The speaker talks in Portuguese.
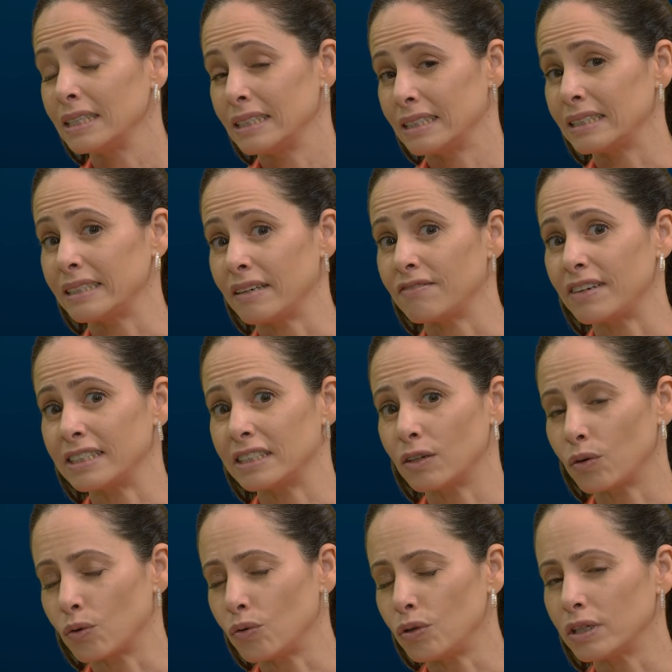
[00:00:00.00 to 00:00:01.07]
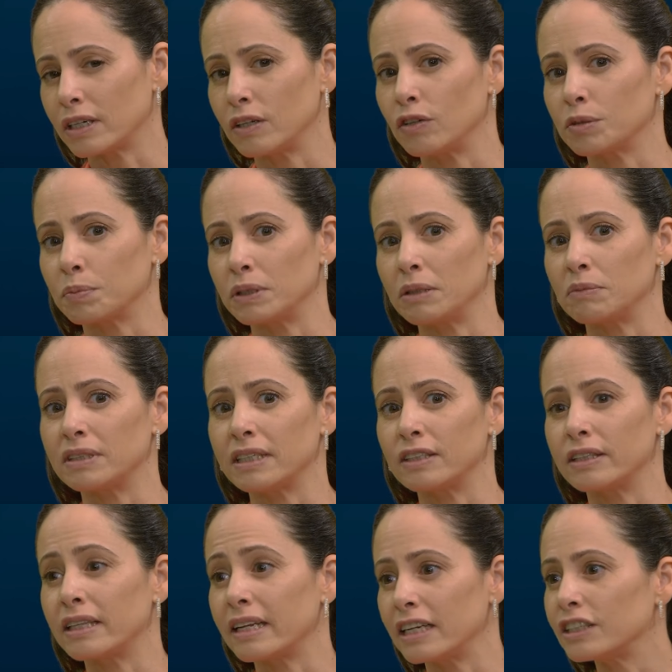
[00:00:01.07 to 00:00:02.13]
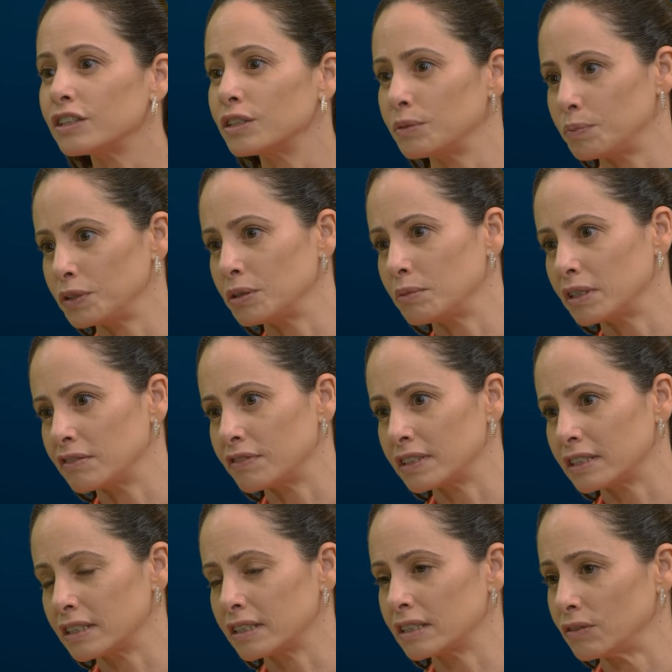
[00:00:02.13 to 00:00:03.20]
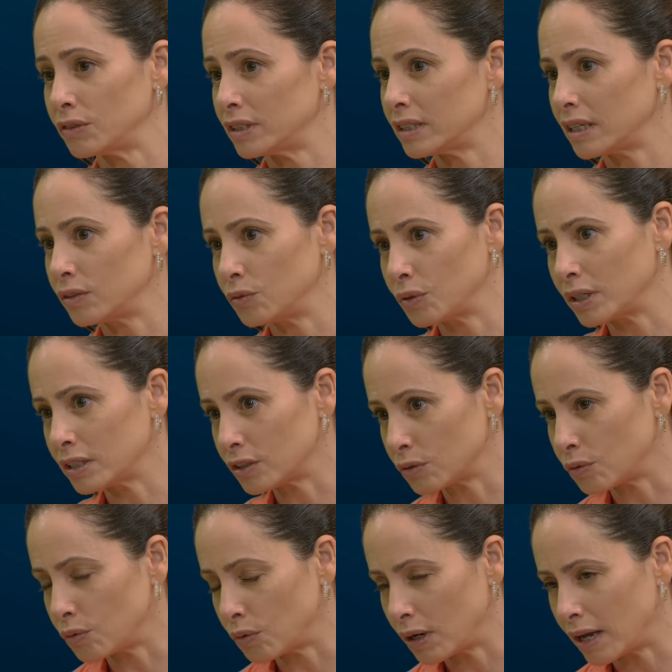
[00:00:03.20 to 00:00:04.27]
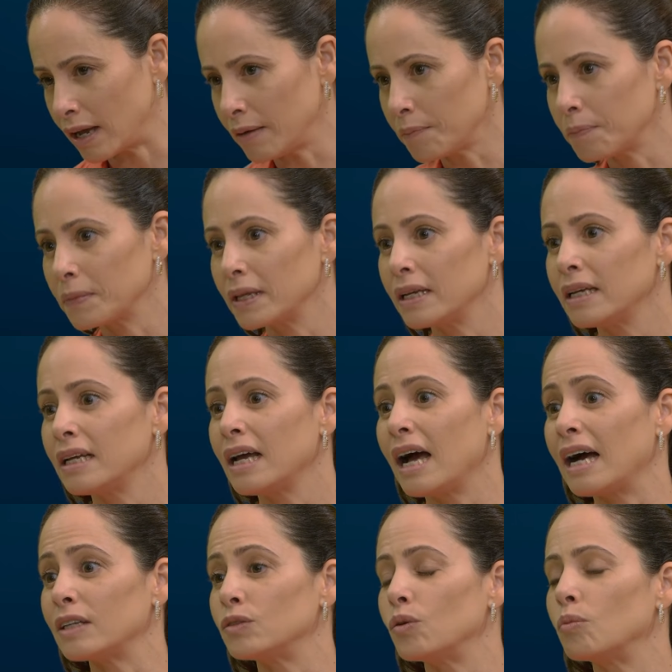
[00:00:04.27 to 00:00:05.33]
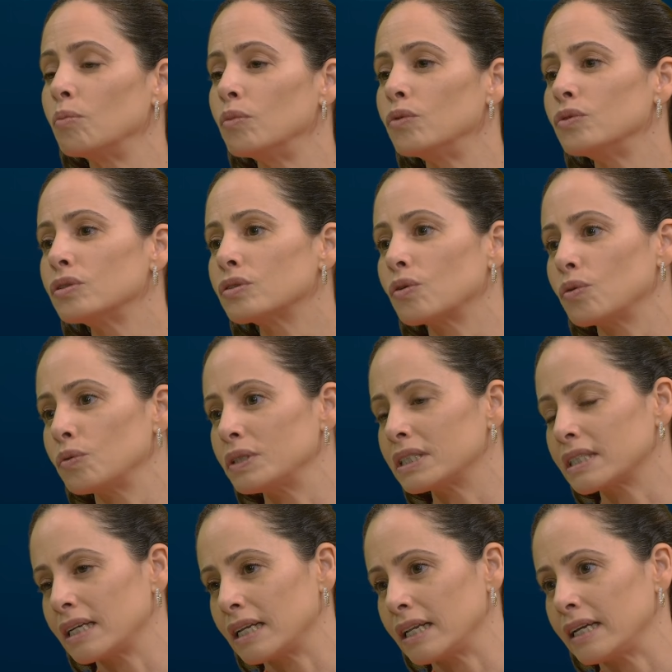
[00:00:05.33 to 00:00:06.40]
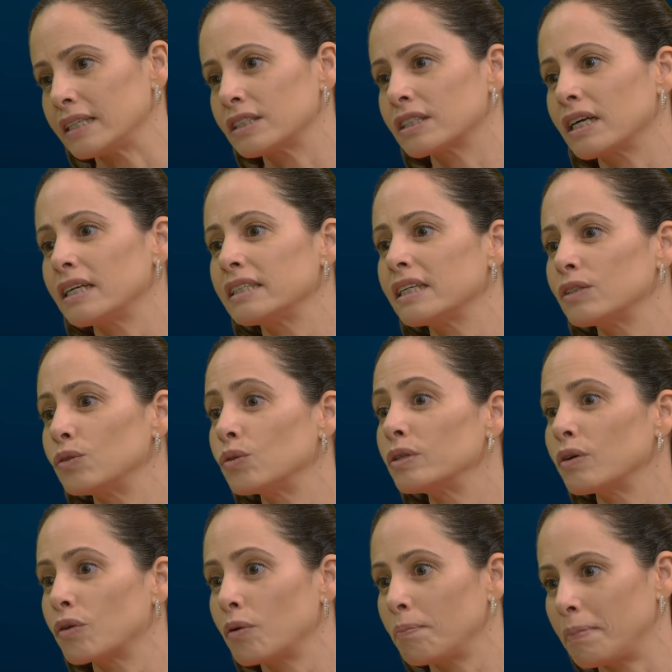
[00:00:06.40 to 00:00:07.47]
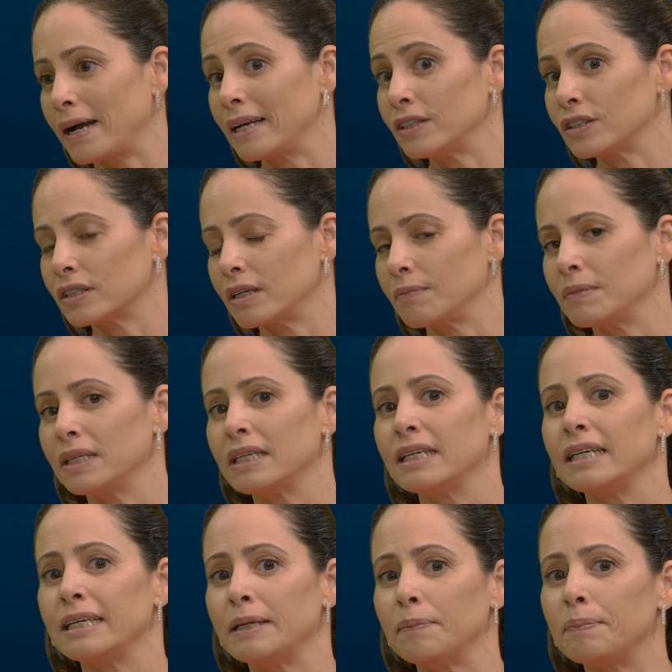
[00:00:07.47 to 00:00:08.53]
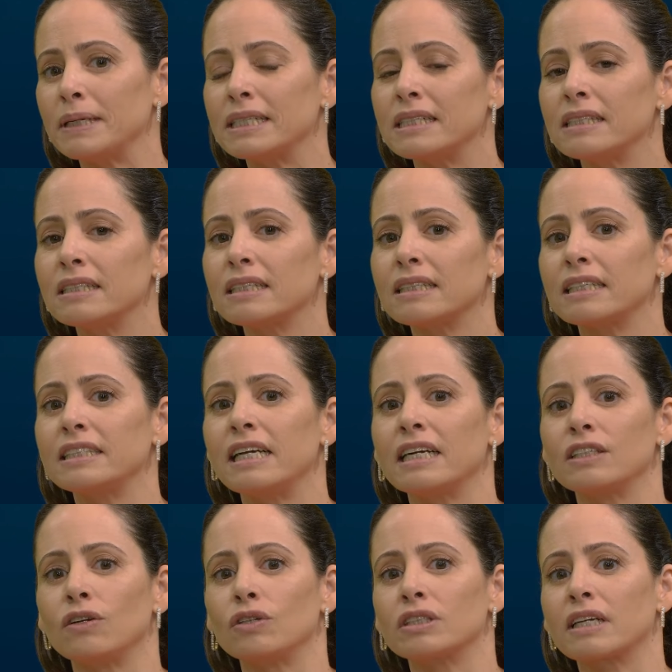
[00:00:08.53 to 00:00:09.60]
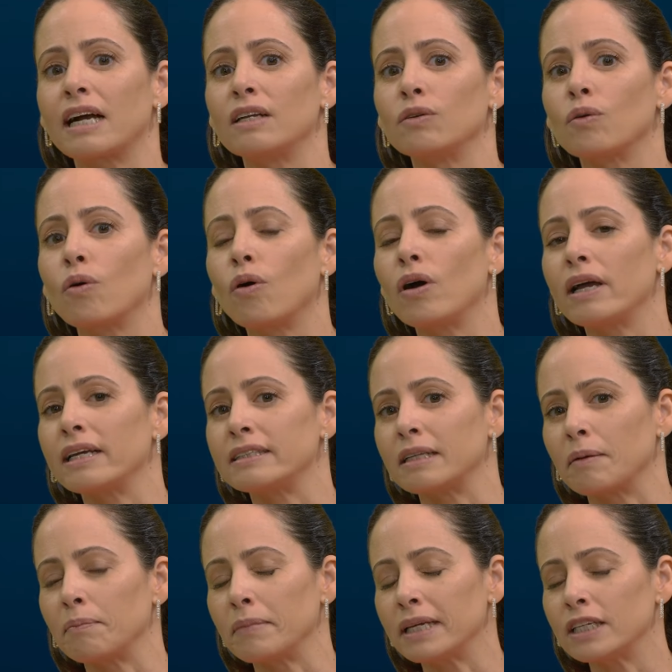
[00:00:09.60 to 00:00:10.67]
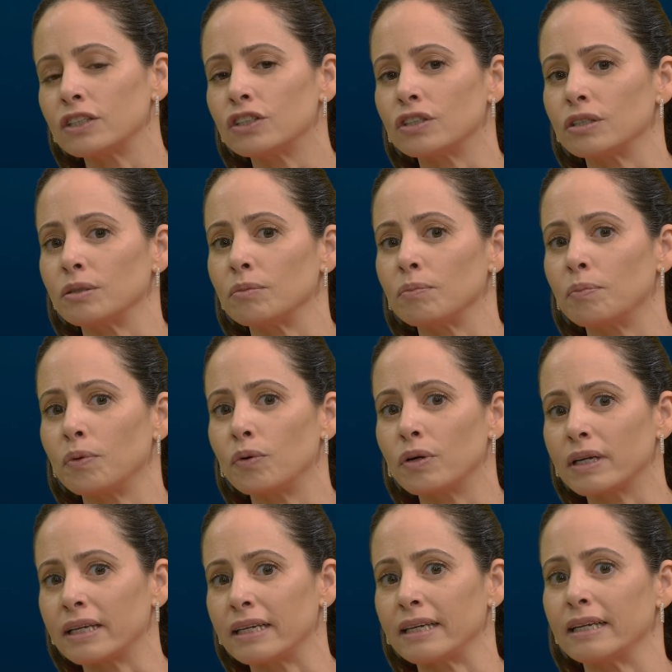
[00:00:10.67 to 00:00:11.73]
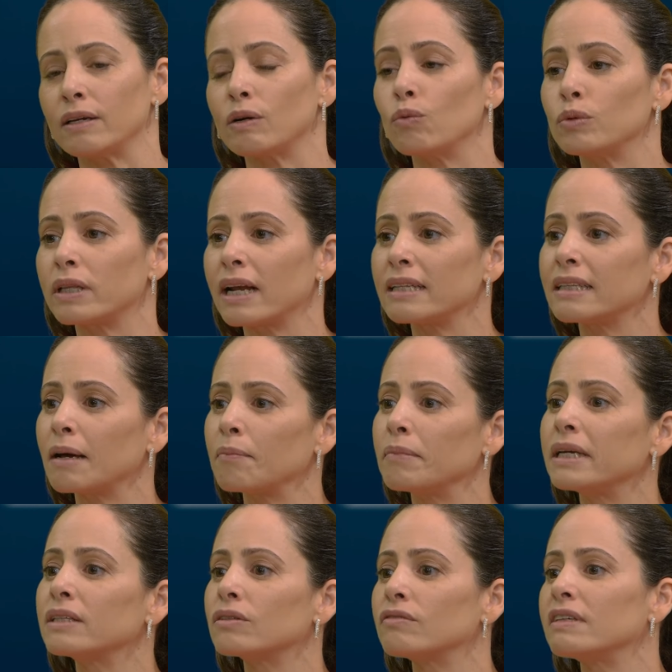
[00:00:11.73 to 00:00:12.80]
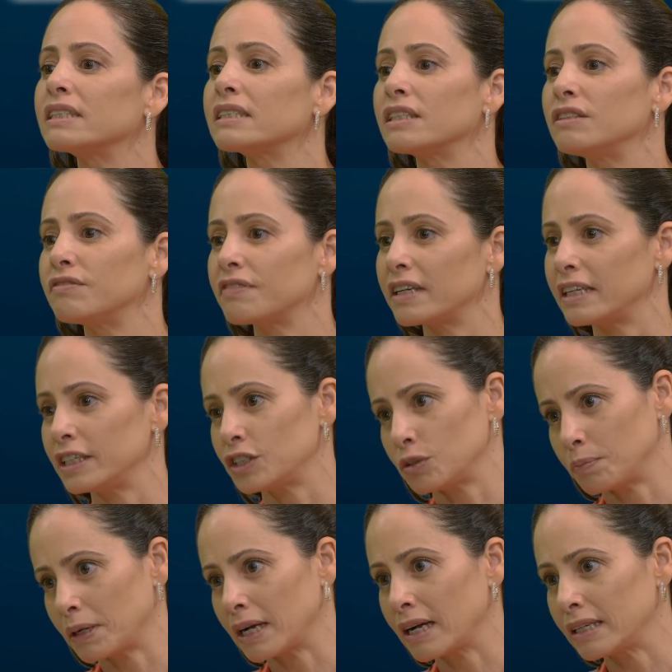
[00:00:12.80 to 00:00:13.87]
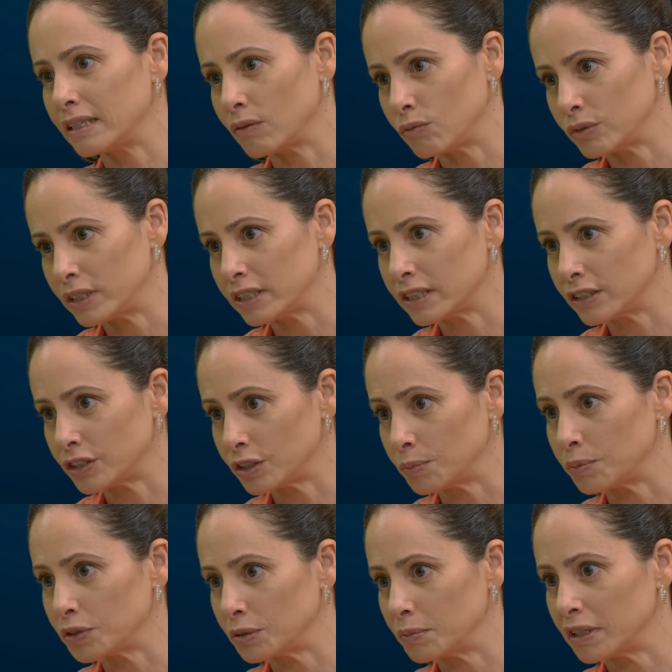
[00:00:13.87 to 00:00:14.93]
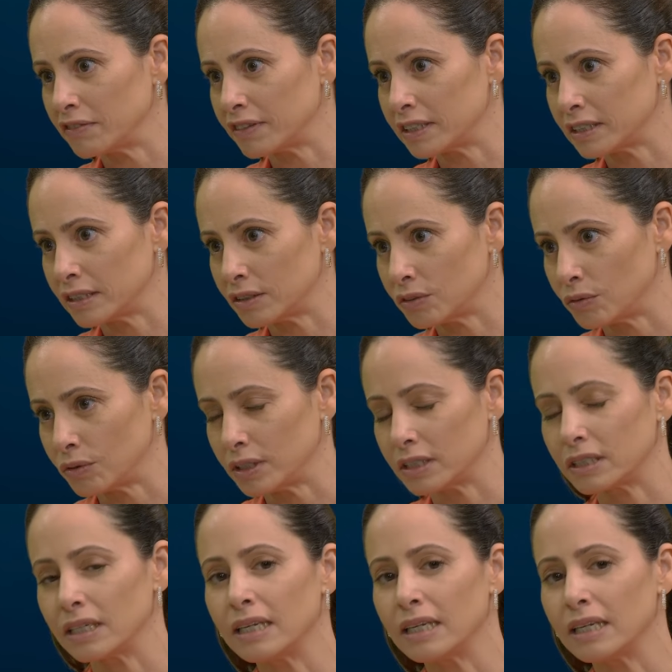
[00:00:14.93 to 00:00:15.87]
Sim, a fase crônica nós podemos ter três tipos de manifestações: a dor articular, a dor músculo-esquelética e a dor neuropática. E precisa ser diagnosticado corretamente, porque o tratamento vai ser diferente para cada um desses tipos de manifestações.